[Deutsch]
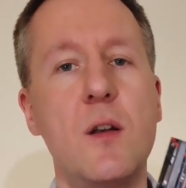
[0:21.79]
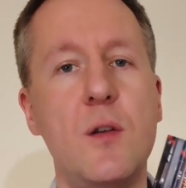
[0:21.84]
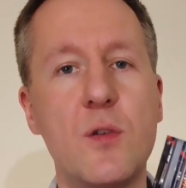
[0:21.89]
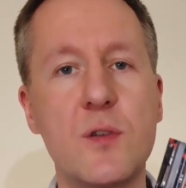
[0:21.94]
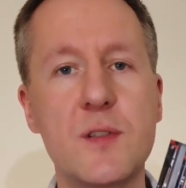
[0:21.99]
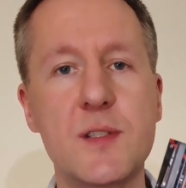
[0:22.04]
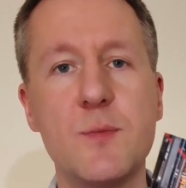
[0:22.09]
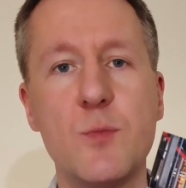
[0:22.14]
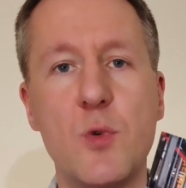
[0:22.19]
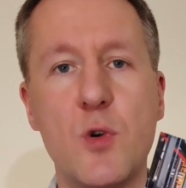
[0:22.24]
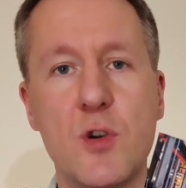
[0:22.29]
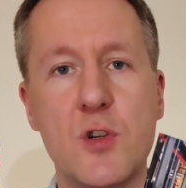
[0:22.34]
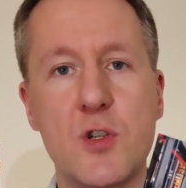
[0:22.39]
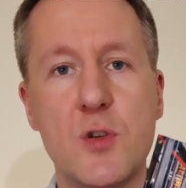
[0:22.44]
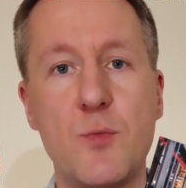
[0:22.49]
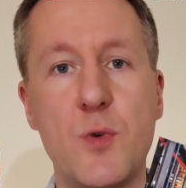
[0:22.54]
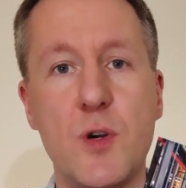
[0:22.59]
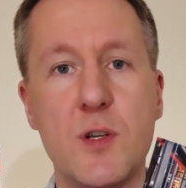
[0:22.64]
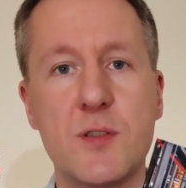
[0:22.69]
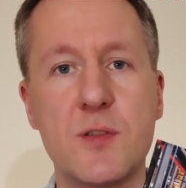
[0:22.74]

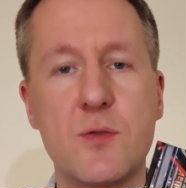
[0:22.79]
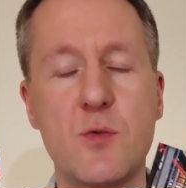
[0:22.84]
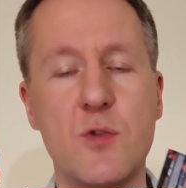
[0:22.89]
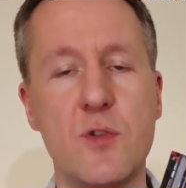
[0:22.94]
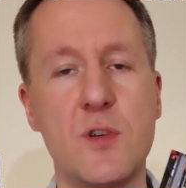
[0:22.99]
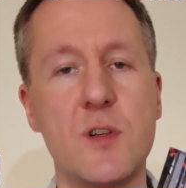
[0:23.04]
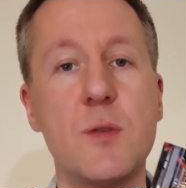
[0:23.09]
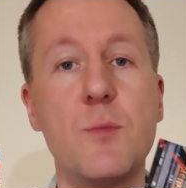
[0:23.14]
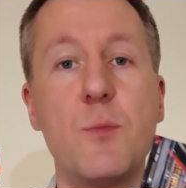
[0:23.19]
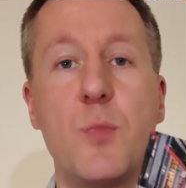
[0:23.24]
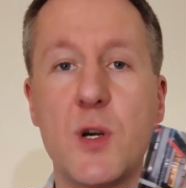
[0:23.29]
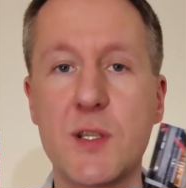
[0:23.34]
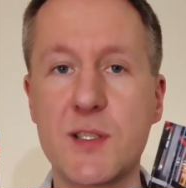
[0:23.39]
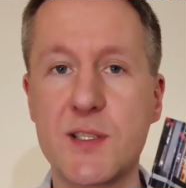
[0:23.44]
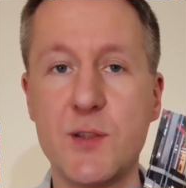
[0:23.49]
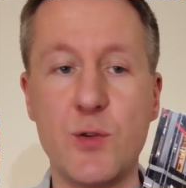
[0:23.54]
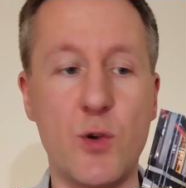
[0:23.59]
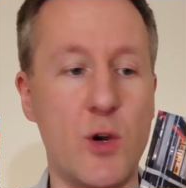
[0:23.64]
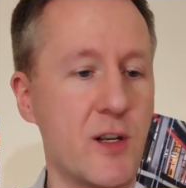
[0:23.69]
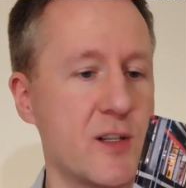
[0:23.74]
luxemburgische Post und
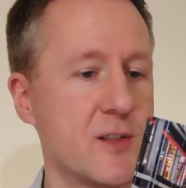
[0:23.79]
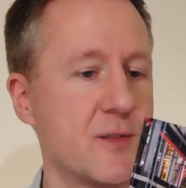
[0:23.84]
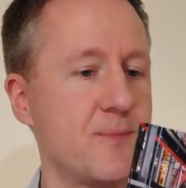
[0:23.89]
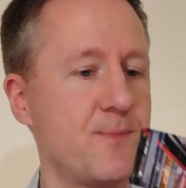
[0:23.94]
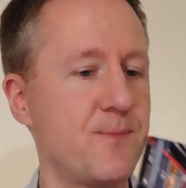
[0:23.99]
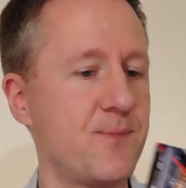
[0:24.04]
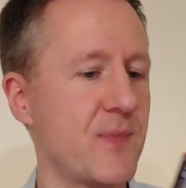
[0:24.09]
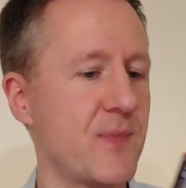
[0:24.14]
PostNord.